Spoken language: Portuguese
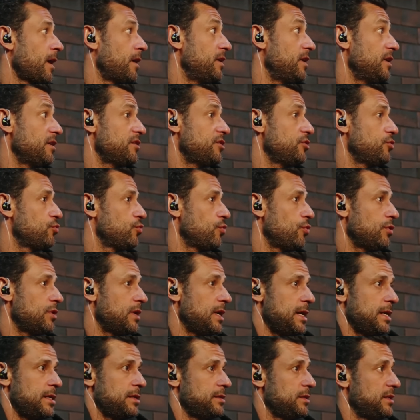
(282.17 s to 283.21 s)
E esse jogo,
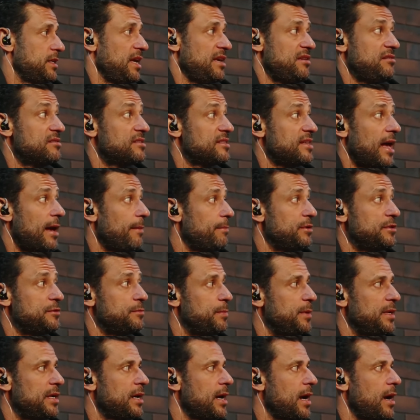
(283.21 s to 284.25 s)
cara, ninguém sabe
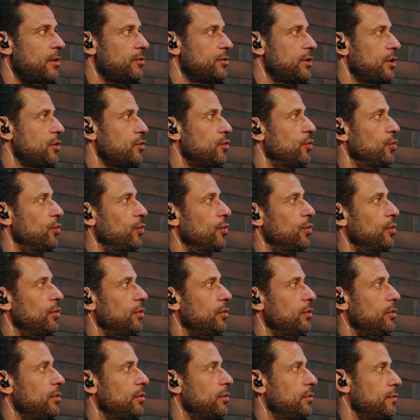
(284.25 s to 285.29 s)
explicar o que rolou.
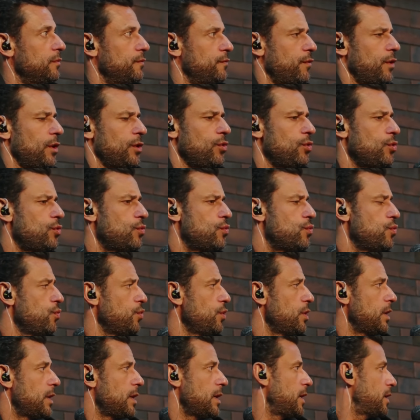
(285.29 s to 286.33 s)
Foi uma
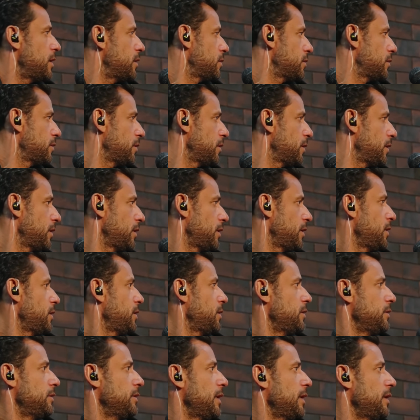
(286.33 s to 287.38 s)
loucura, cara.
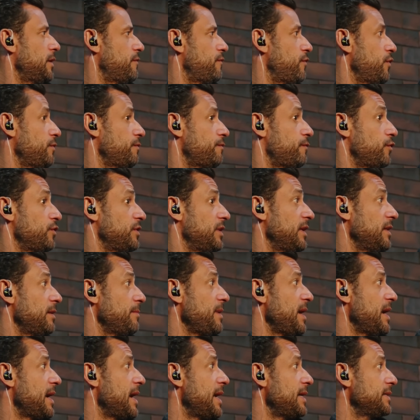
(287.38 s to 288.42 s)
E aí foi, foi dentro da
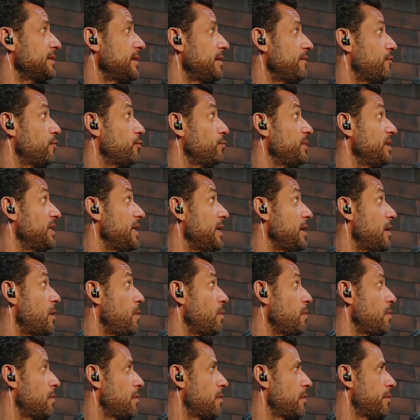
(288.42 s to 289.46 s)
minha casa, né? Foi tipo, Mineirão.